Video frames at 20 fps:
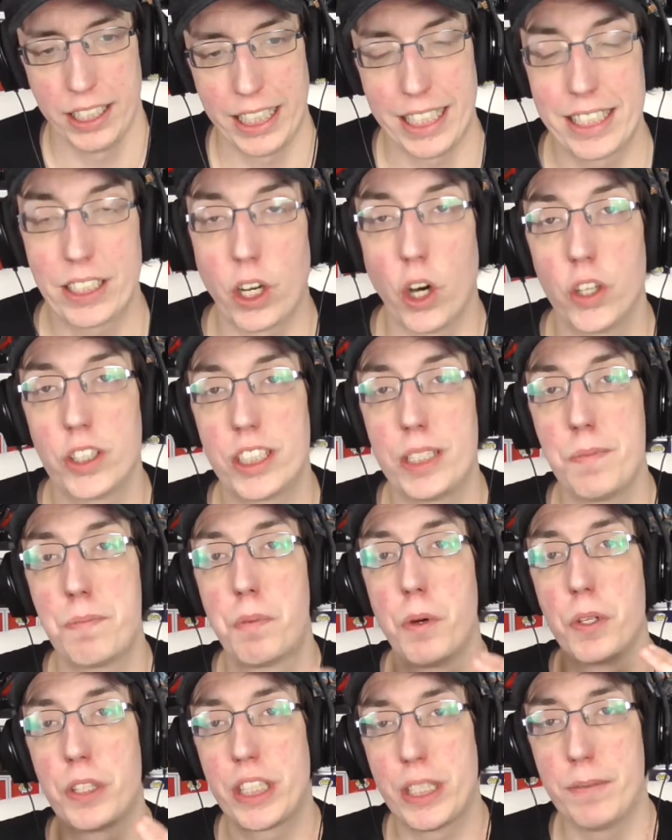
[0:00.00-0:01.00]
Il sera aussi
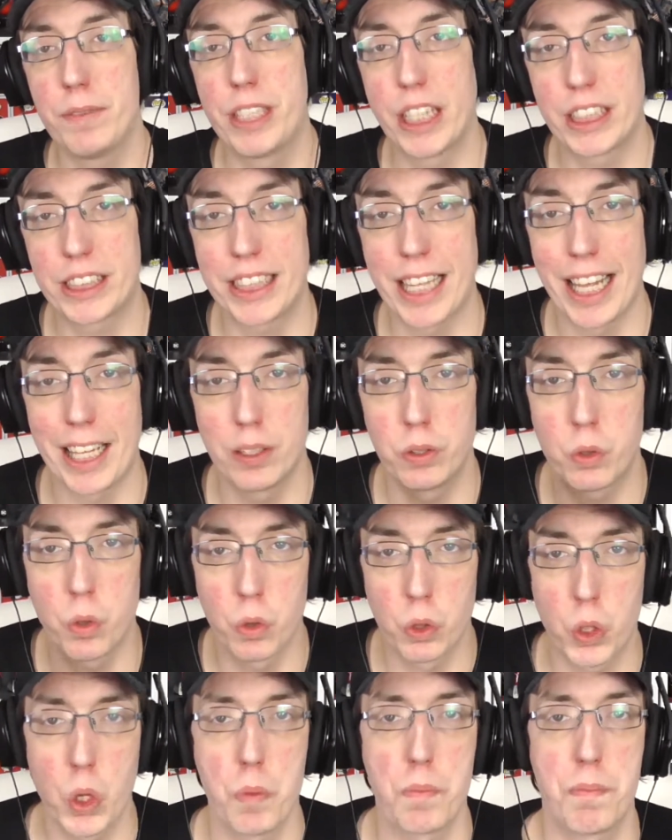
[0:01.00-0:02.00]
possible d'acheter un
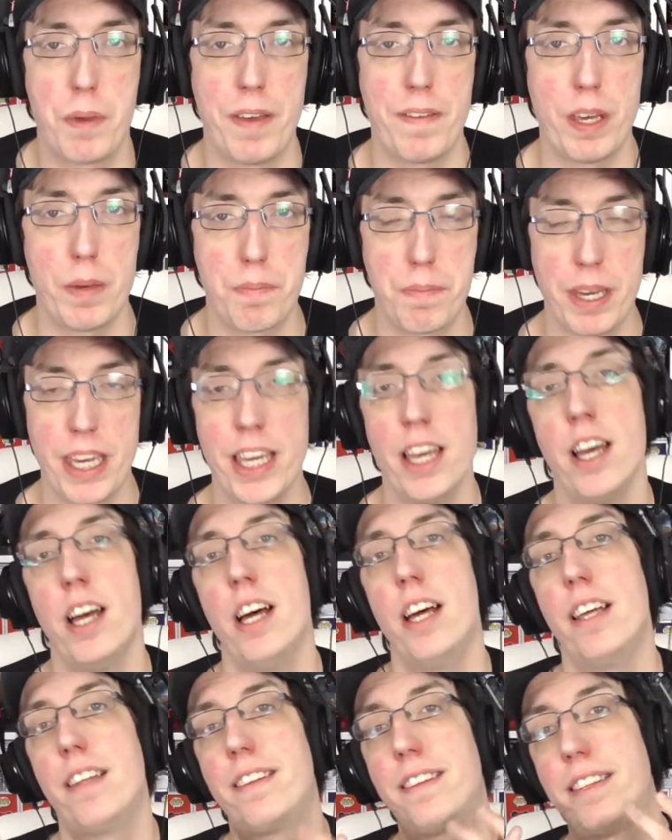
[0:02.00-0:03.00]
dongle PVP
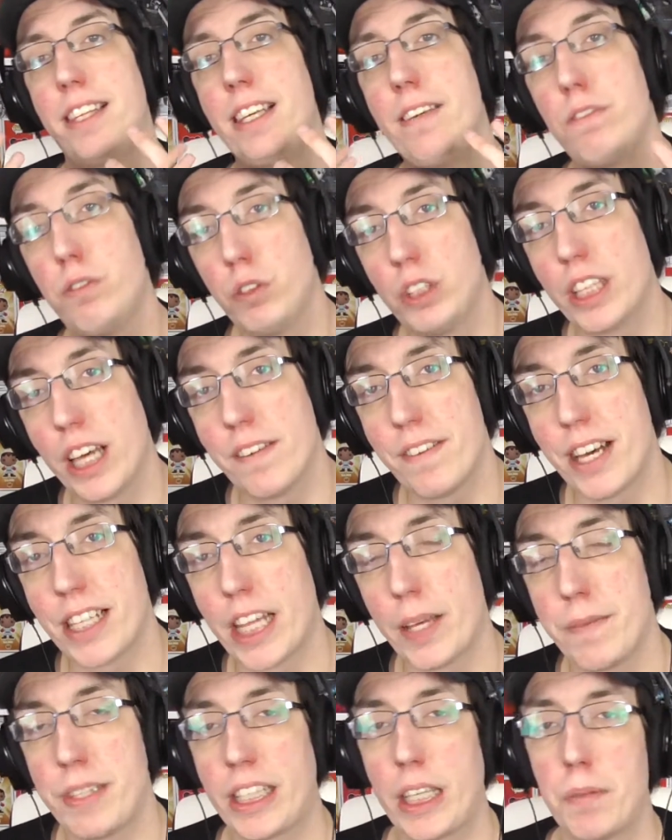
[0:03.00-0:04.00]
si vous avez
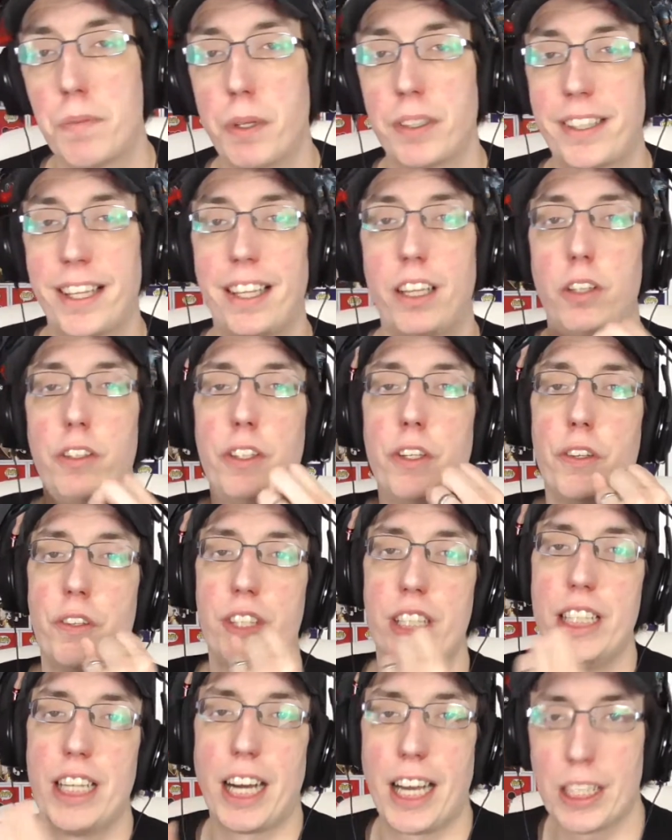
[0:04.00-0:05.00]
un ami qui possède lui
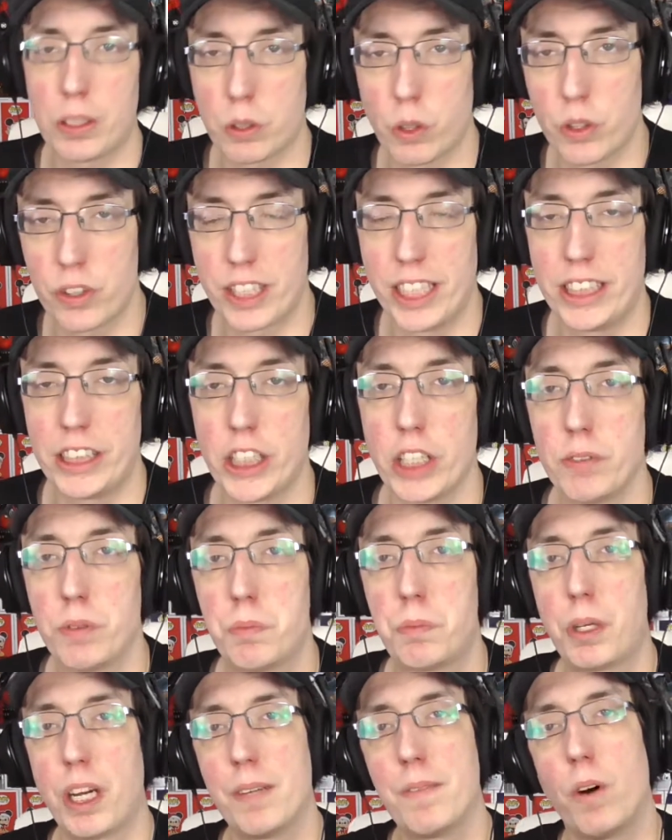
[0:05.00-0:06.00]
aussi la Retro vous
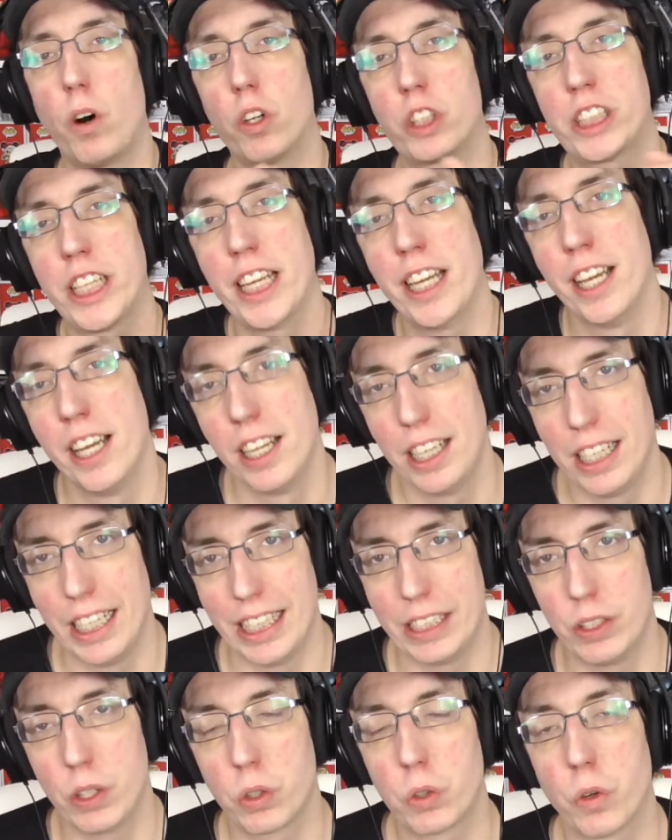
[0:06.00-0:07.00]
pourrez brancher
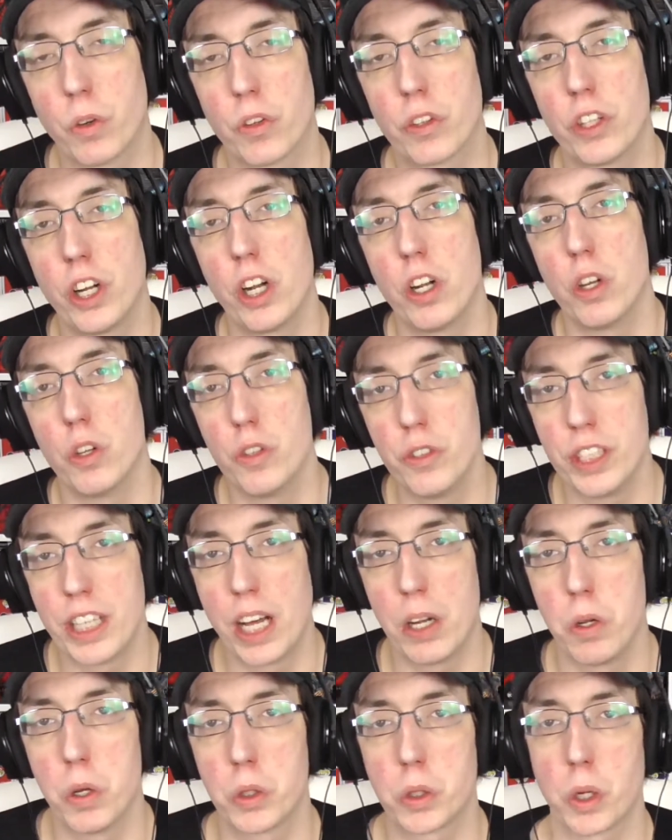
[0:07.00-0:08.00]
les deux consoles une
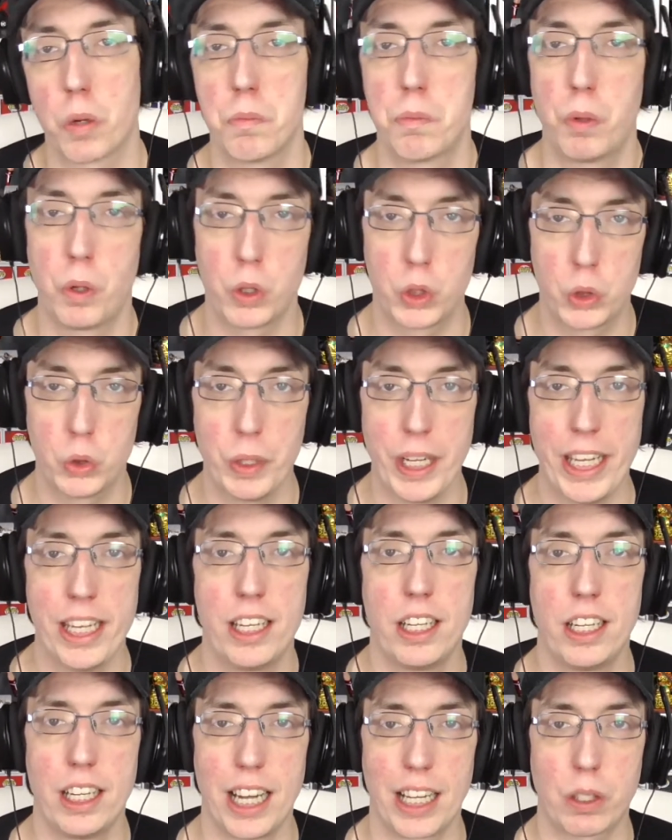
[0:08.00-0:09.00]
à l'autre pour jouer
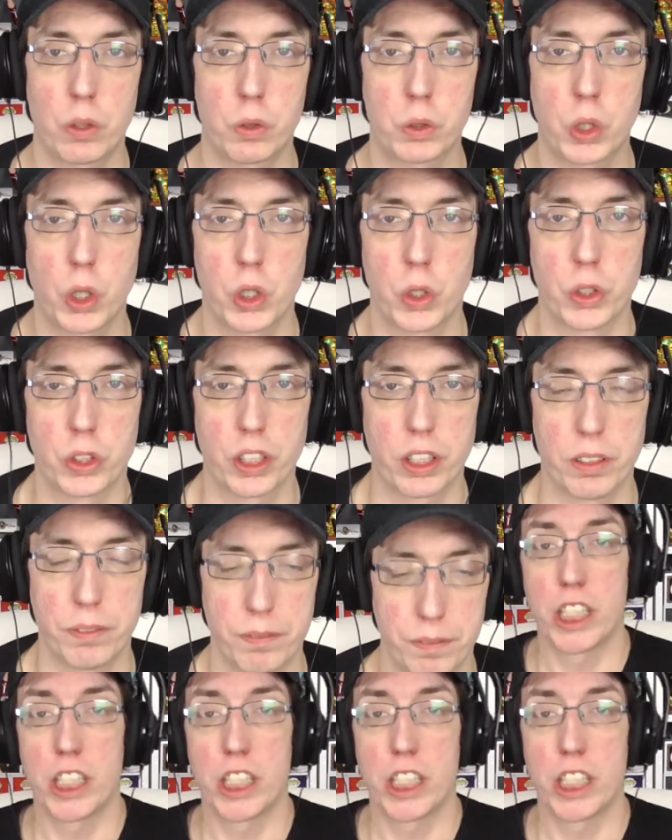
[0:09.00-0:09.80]
l'un contre l'autre.